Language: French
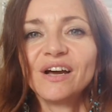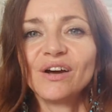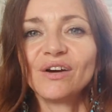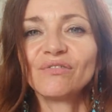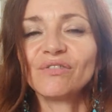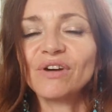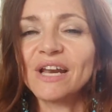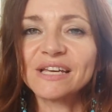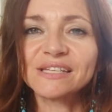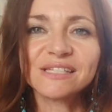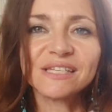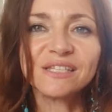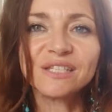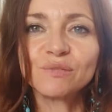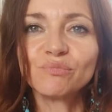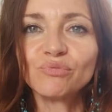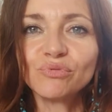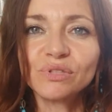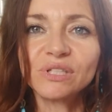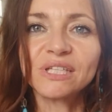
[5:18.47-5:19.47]
Euh, voilà,
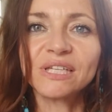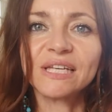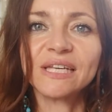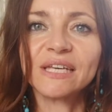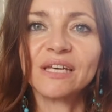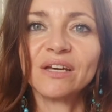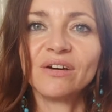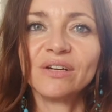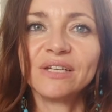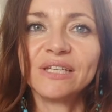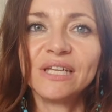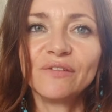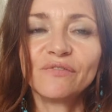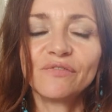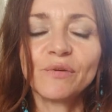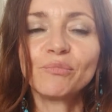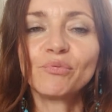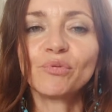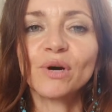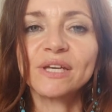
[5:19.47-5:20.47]
cet e-book, il est, euh, il est
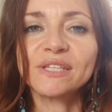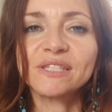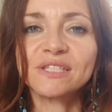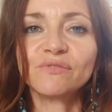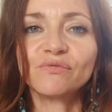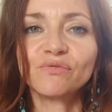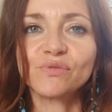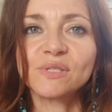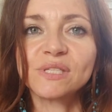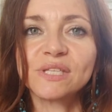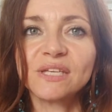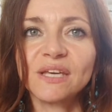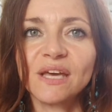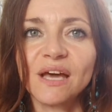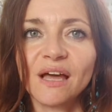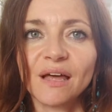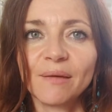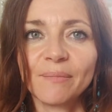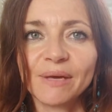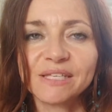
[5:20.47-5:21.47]
fait pour être diffusé
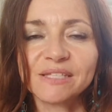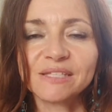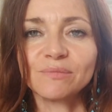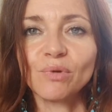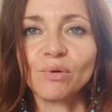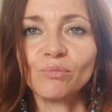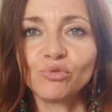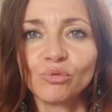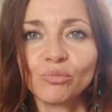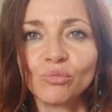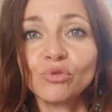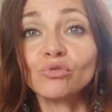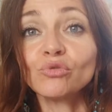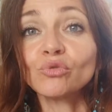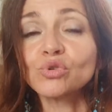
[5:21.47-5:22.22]
à un maximum de monde.